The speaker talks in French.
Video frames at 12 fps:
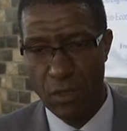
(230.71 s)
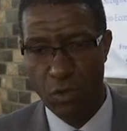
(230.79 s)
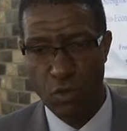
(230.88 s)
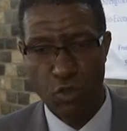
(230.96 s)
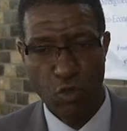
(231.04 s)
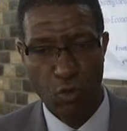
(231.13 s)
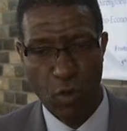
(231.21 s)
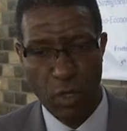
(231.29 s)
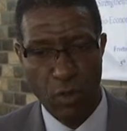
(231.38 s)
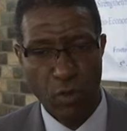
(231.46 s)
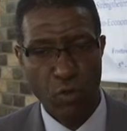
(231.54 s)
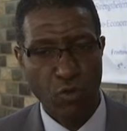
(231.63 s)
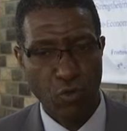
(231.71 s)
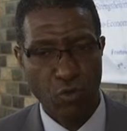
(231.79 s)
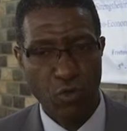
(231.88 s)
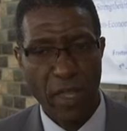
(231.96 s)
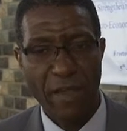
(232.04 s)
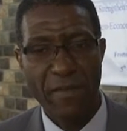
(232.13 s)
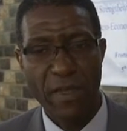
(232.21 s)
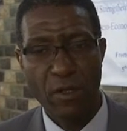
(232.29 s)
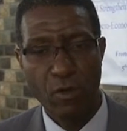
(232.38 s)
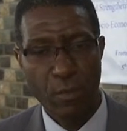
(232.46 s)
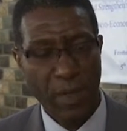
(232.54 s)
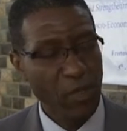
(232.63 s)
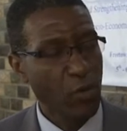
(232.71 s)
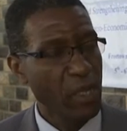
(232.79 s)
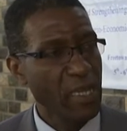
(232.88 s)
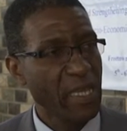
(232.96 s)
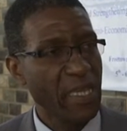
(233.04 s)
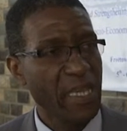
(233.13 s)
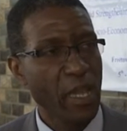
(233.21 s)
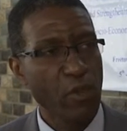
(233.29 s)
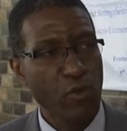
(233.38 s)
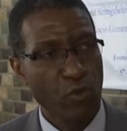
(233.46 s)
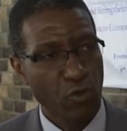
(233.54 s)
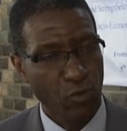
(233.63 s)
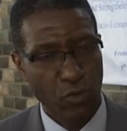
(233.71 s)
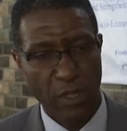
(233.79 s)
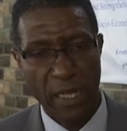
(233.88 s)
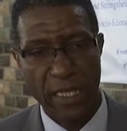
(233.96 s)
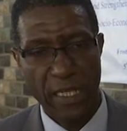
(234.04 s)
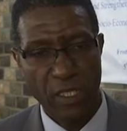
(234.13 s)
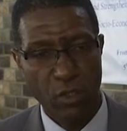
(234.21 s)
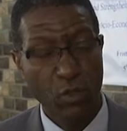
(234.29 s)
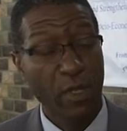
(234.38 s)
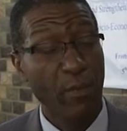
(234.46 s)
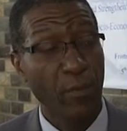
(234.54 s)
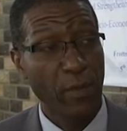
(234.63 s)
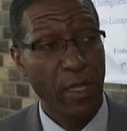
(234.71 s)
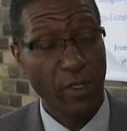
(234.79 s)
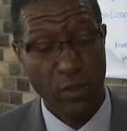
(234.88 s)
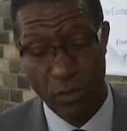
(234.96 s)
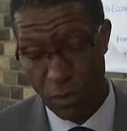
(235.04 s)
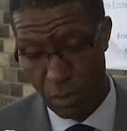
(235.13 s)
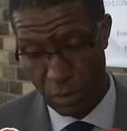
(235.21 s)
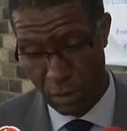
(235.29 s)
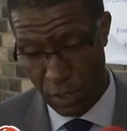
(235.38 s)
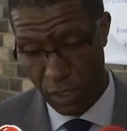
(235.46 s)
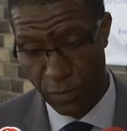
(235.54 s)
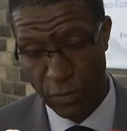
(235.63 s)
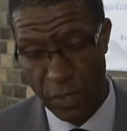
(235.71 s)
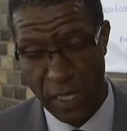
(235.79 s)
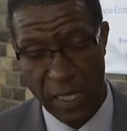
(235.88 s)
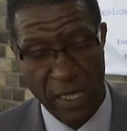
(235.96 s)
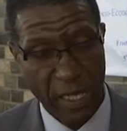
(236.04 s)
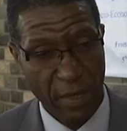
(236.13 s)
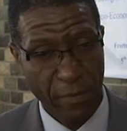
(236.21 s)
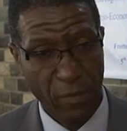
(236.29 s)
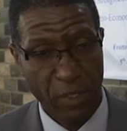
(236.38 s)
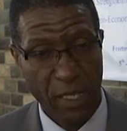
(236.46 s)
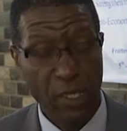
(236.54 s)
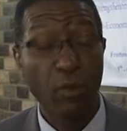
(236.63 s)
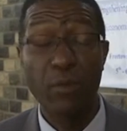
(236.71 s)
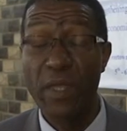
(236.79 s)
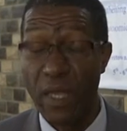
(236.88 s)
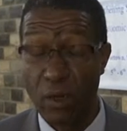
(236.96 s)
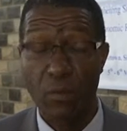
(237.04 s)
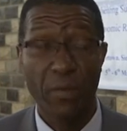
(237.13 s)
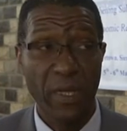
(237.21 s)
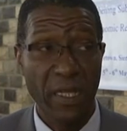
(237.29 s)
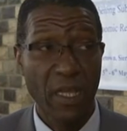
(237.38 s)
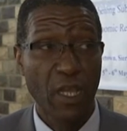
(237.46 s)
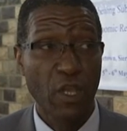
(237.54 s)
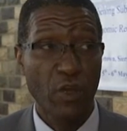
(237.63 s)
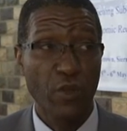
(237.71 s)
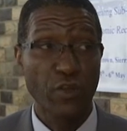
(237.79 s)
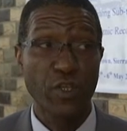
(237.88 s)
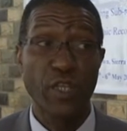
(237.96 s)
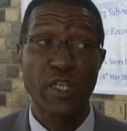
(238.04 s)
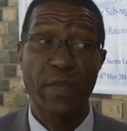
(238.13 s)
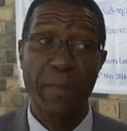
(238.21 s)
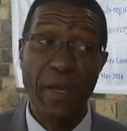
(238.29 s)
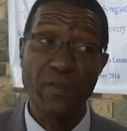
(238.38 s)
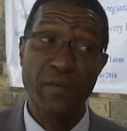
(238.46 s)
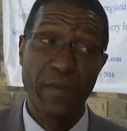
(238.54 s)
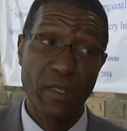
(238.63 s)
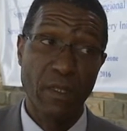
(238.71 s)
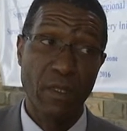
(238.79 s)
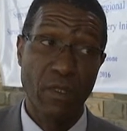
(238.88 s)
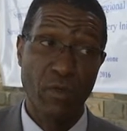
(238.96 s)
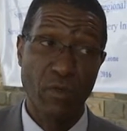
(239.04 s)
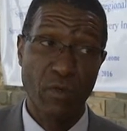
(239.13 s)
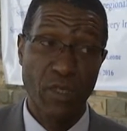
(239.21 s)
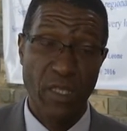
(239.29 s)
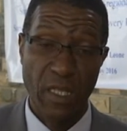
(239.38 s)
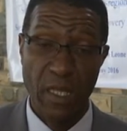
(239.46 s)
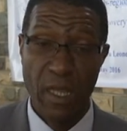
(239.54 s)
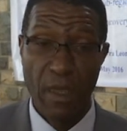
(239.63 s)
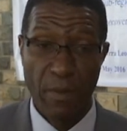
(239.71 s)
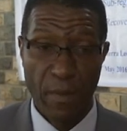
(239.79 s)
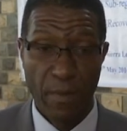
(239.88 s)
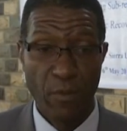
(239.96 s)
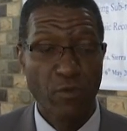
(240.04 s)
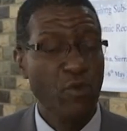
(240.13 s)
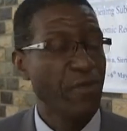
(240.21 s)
Donc je crois qu'aujourd'hui, avec le plaidoyer qu'il y a eu autour de la question, les populations transfrontalières et frontalières ont bien compris que ce n'était pas du fait des autorités, mais plutôt